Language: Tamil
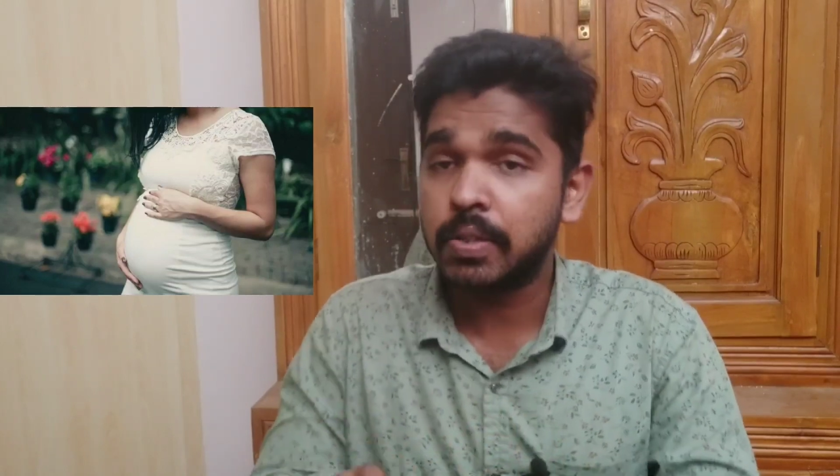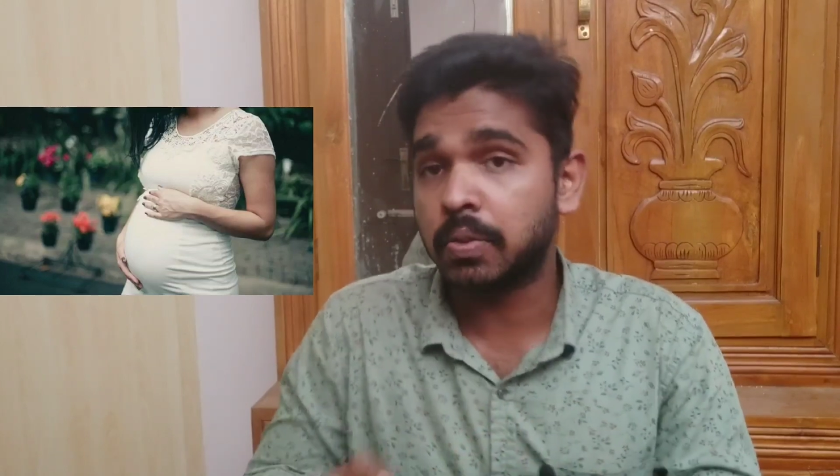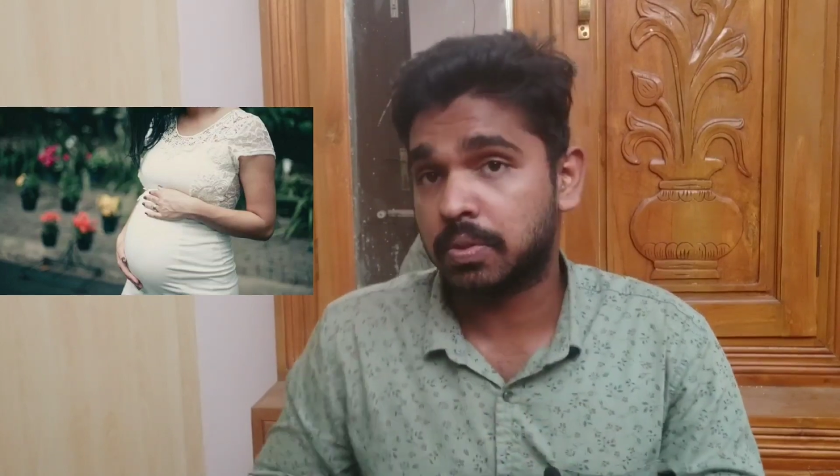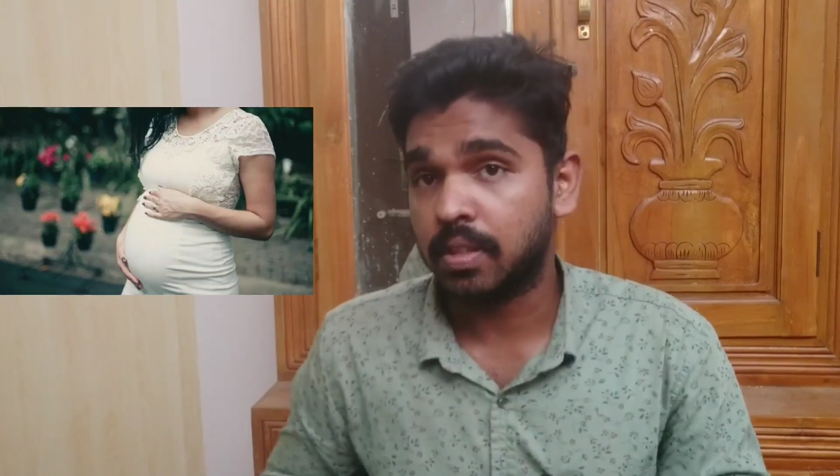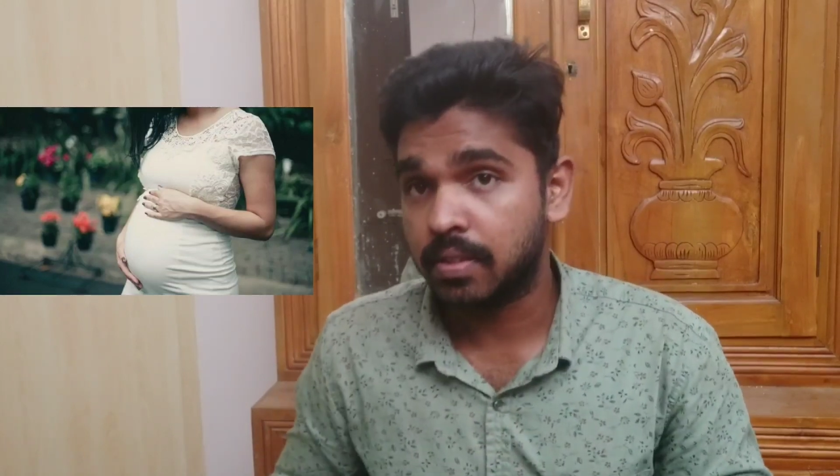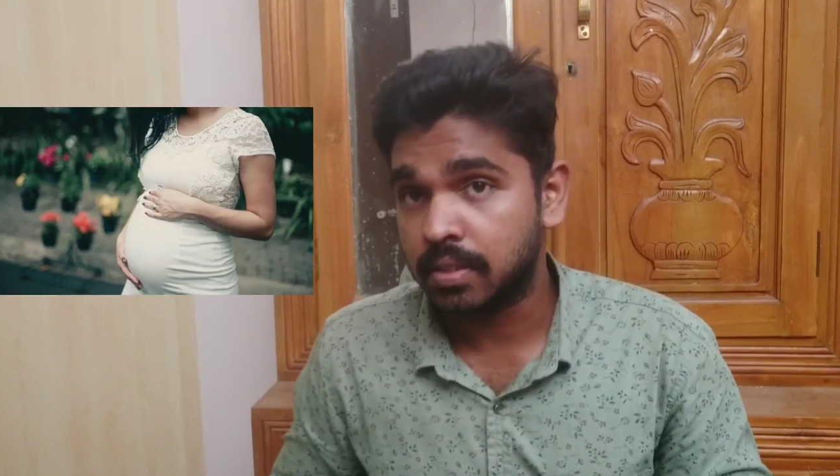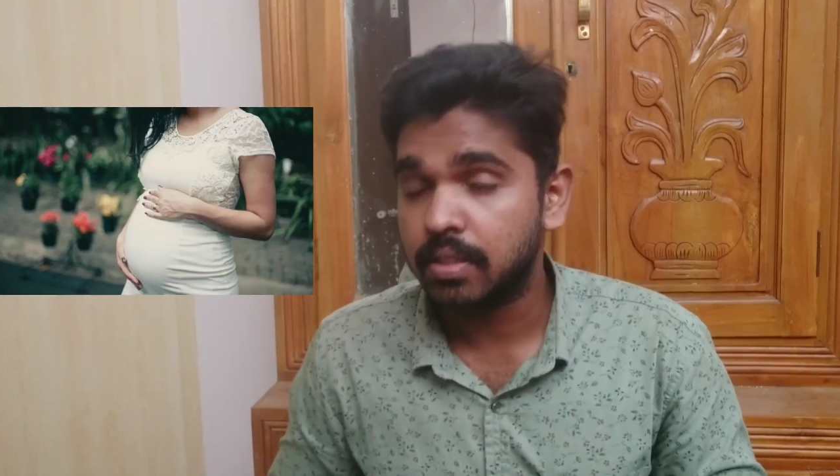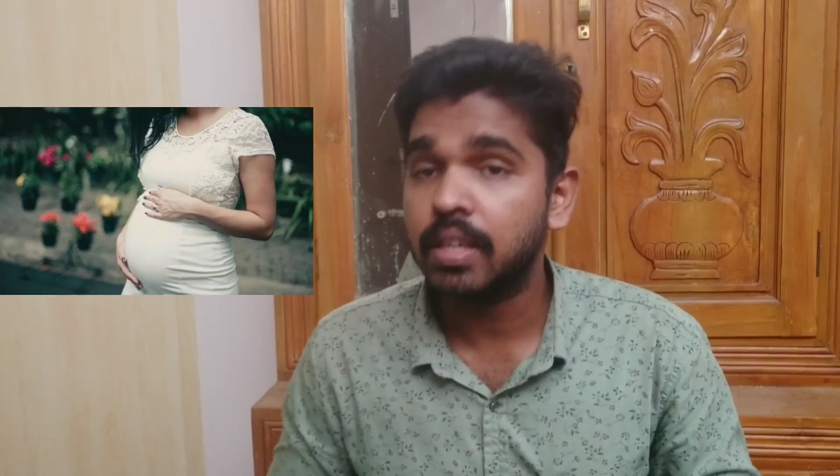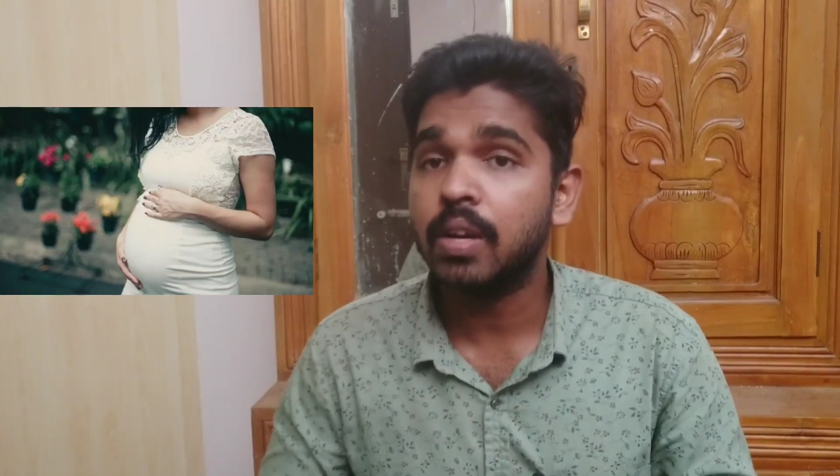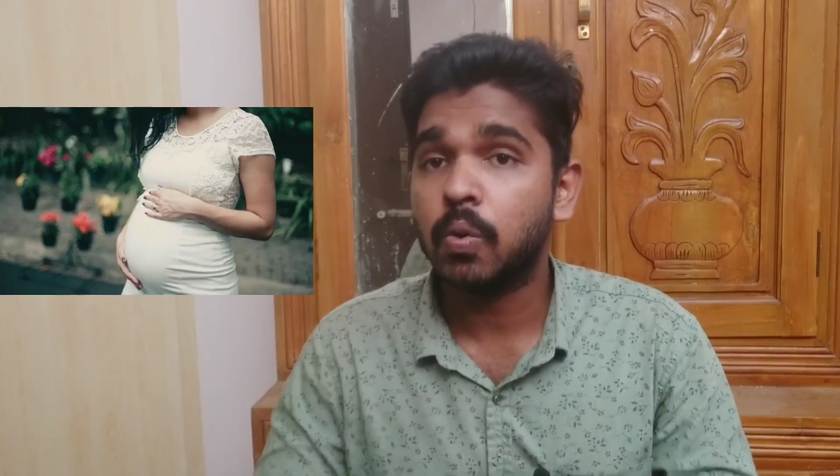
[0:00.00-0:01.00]
நோட்ஸில்
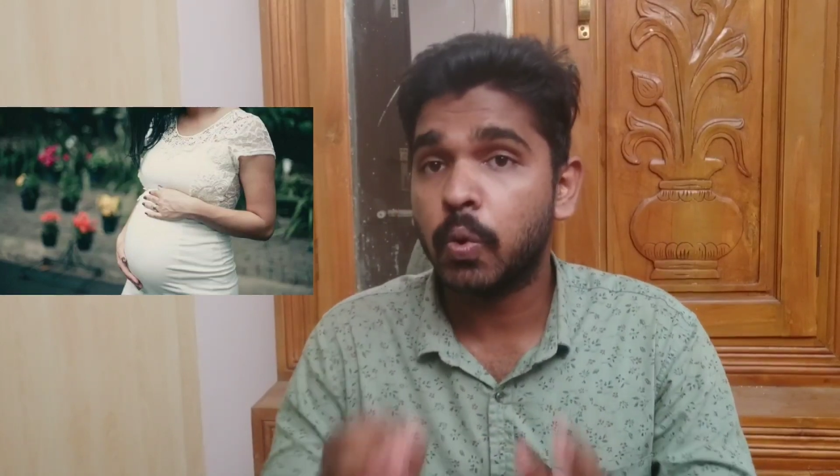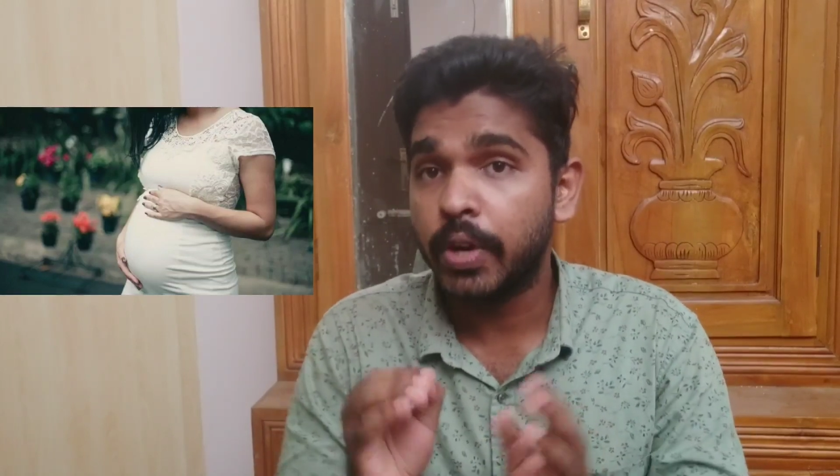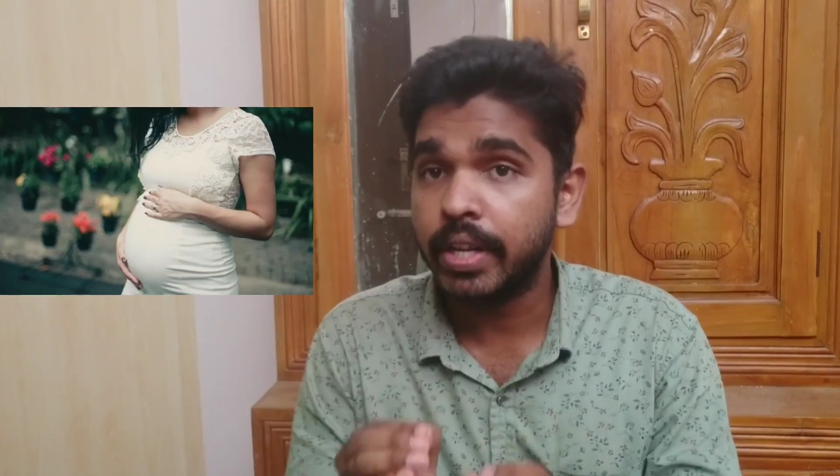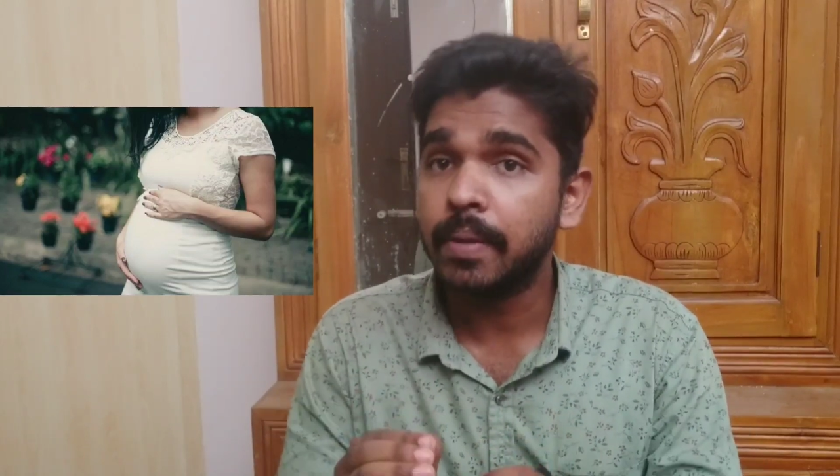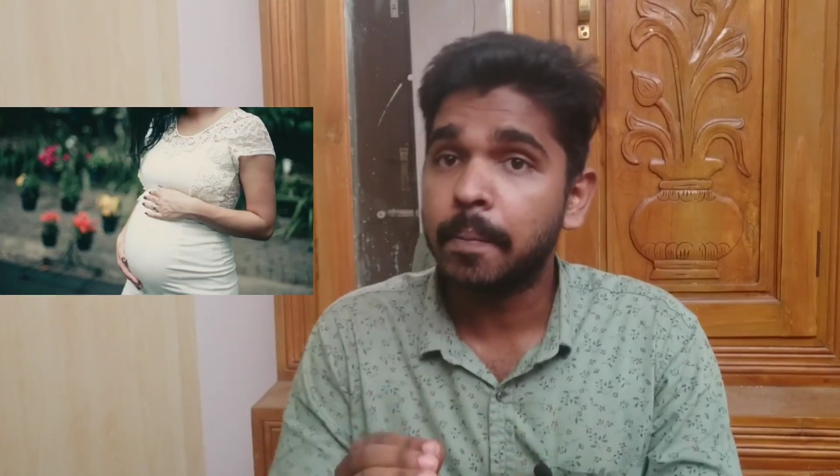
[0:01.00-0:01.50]
வந்து ஒரு